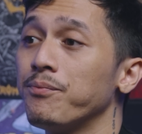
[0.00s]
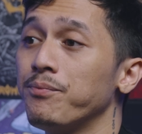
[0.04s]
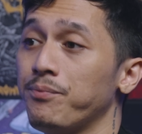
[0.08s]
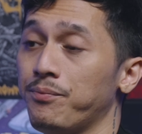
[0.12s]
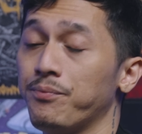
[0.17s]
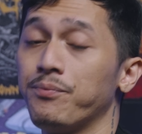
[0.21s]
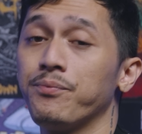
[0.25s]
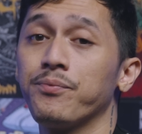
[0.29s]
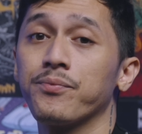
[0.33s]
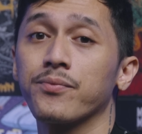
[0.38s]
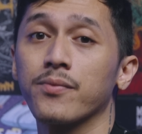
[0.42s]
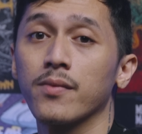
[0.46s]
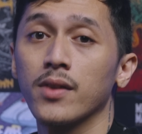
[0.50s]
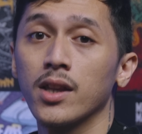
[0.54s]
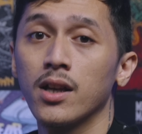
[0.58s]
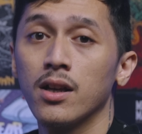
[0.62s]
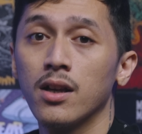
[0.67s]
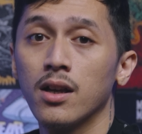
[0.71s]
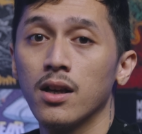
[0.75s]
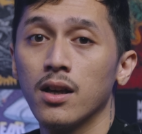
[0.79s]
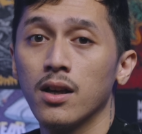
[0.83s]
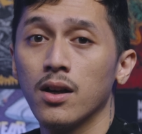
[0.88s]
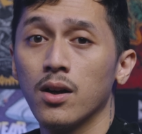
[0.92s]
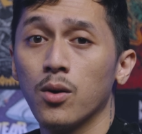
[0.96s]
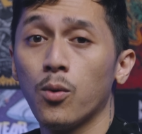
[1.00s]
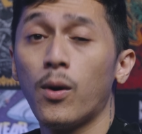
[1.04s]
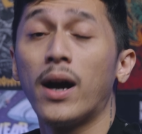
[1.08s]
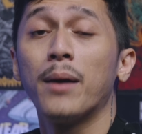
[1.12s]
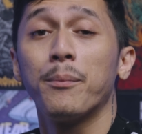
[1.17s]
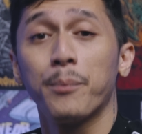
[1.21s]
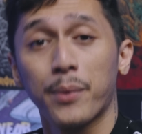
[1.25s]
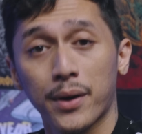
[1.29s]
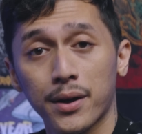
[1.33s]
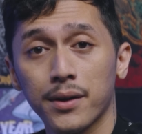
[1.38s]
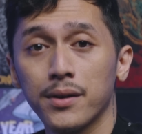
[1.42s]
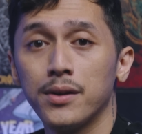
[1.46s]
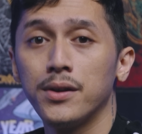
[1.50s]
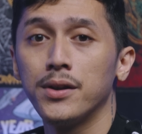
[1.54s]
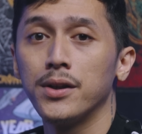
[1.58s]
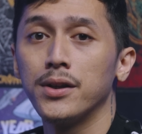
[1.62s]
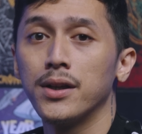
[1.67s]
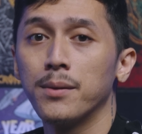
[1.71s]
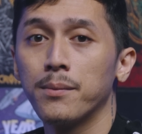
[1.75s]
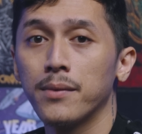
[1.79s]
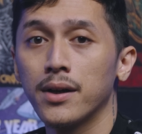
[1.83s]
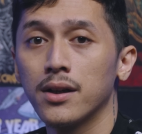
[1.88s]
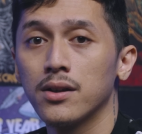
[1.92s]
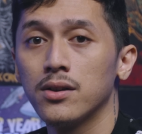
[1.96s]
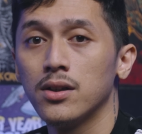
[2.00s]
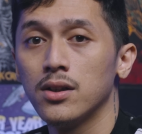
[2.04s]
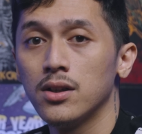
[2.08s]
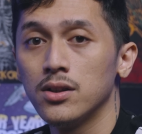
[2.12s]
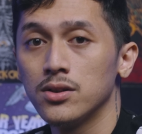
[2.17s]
Mm -mm. Wiper intinya mah